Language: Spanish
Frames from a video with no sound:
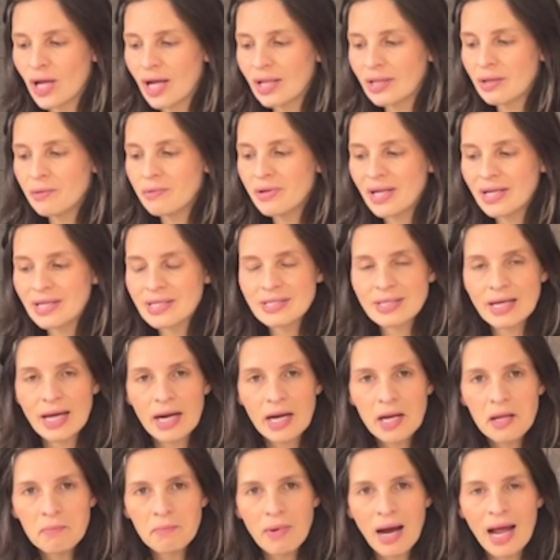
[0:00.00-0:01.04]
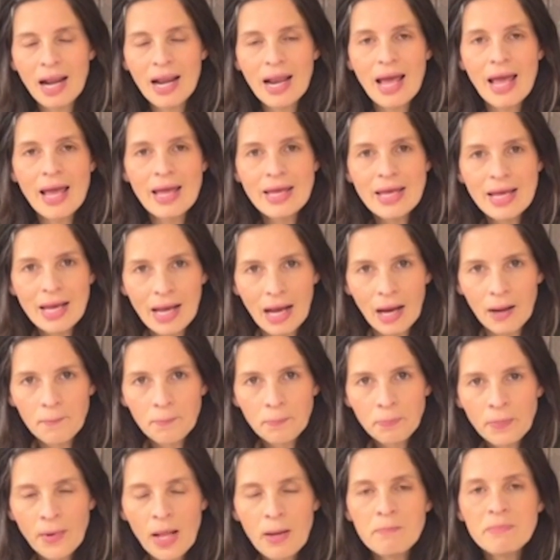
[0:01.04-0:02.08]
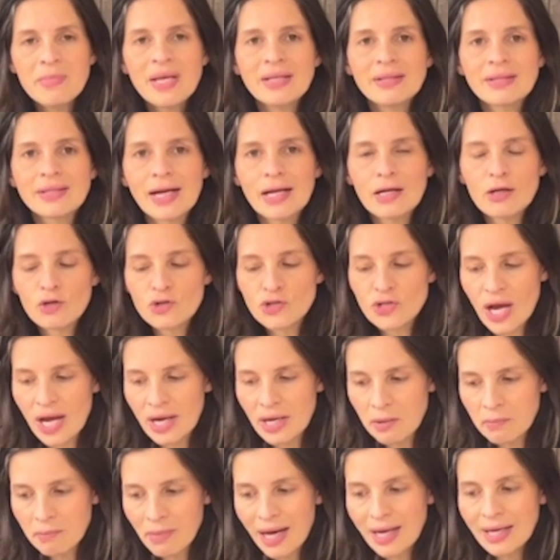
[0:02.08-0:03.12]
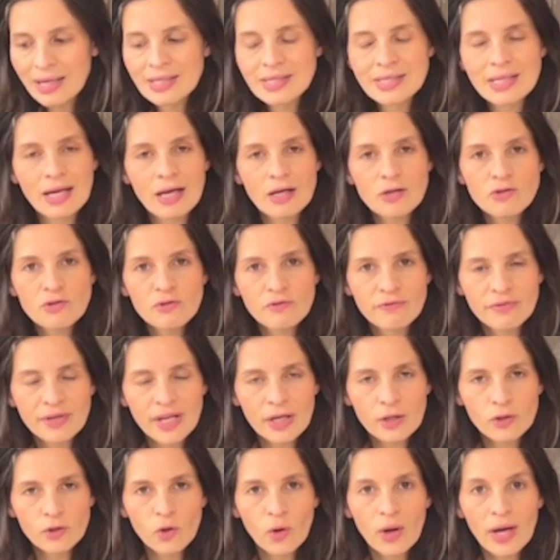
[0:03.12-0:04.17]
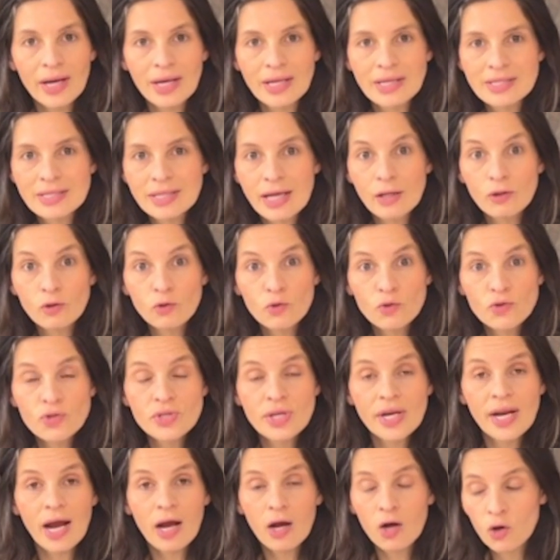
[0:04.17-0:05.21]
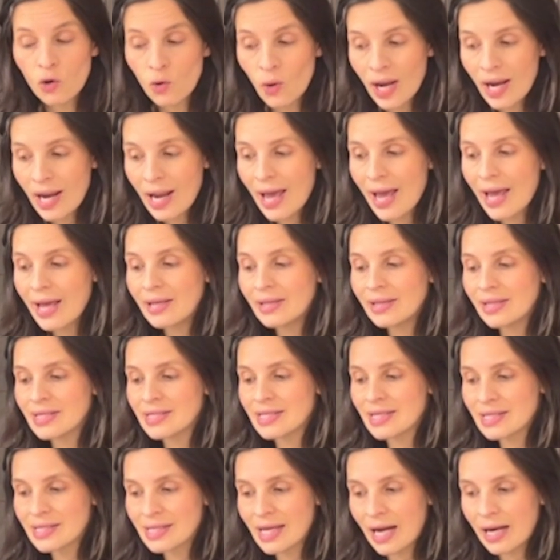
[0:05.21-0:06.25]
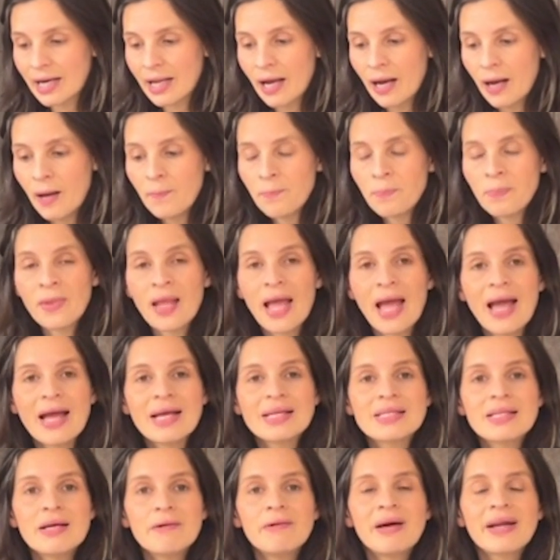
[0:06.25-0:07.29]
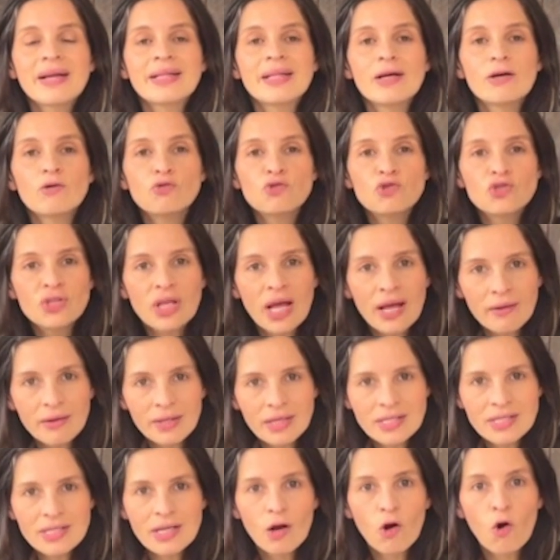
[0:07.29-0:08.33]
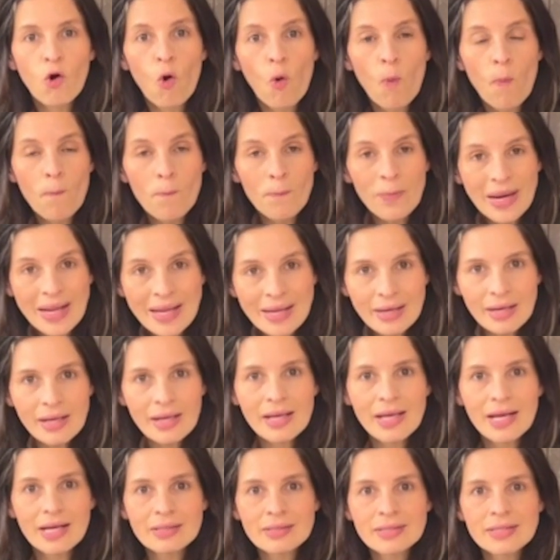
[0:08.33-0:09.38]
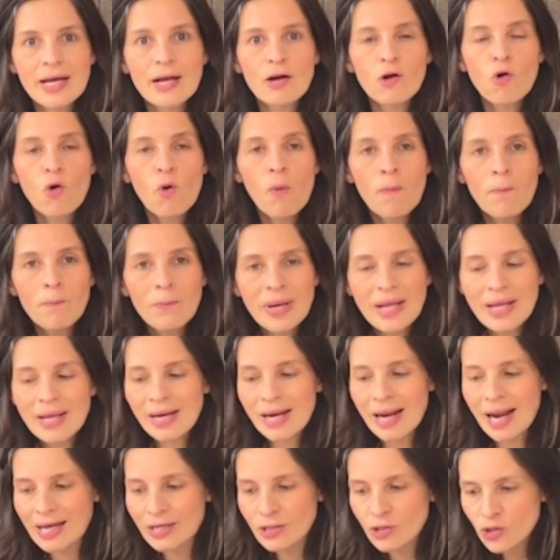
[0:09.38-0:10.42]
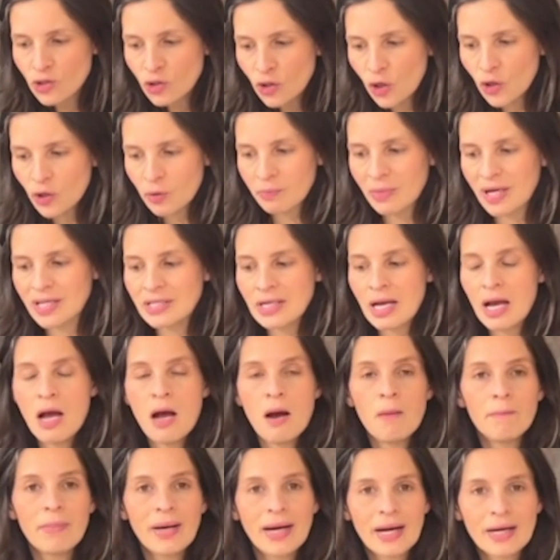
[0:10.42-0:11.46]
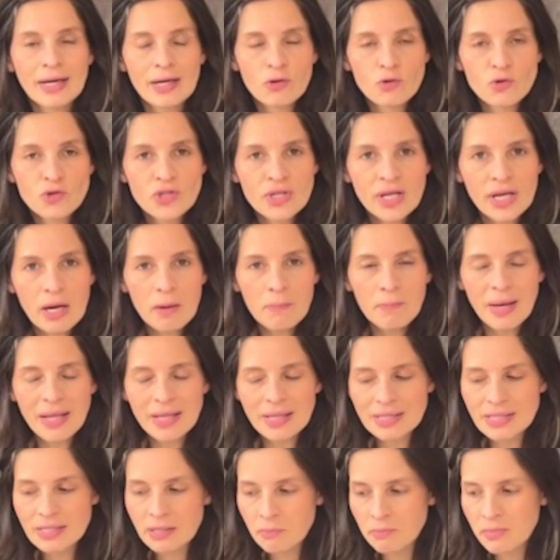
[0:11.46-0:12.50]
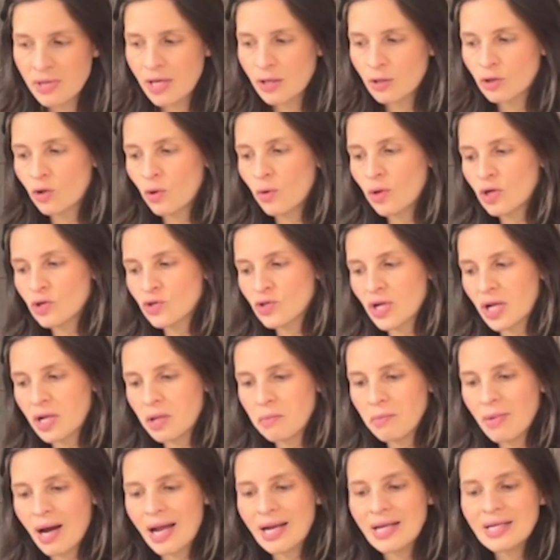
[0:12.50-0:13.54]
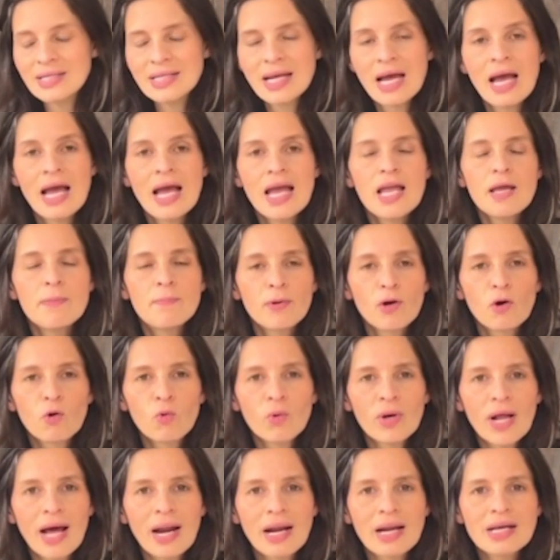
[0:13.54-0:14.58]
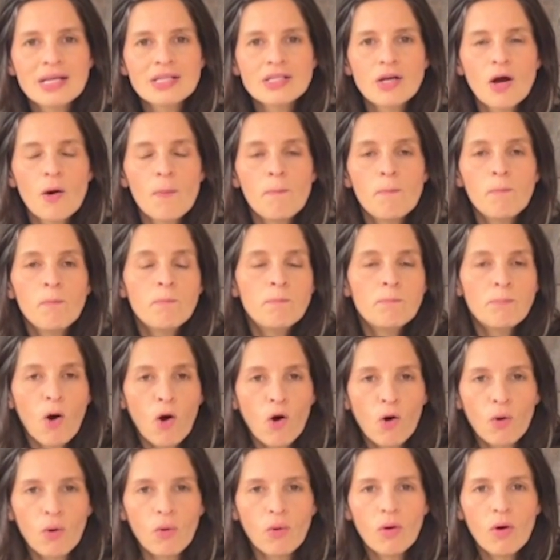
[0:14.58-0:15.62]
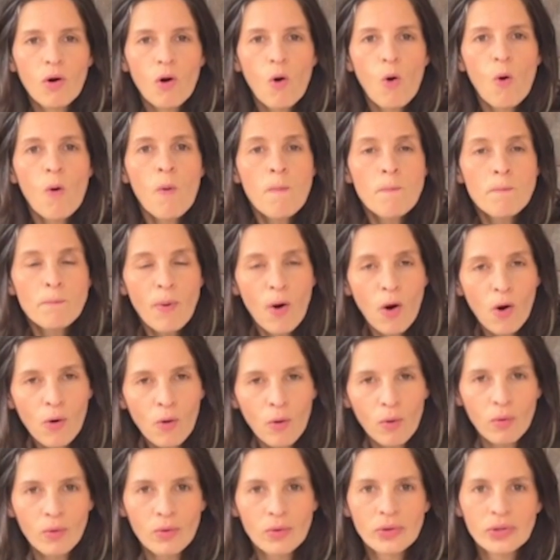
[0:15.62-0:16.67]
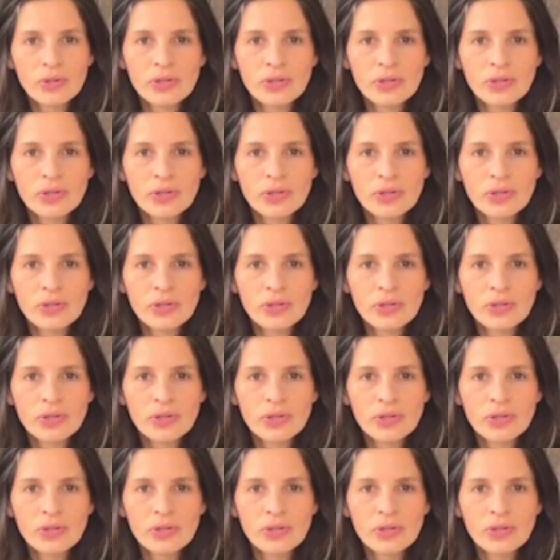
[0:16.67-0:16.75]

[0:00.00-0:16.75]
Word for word: de Bienestar Animal e ICA, mientras los animales sigan sufriendo en esta industria cruel e innecesaria, es deber de ustedes cumplir y hacer cumplir las normas para reducir el padecimiento de los animales y procurarles un poco un poco de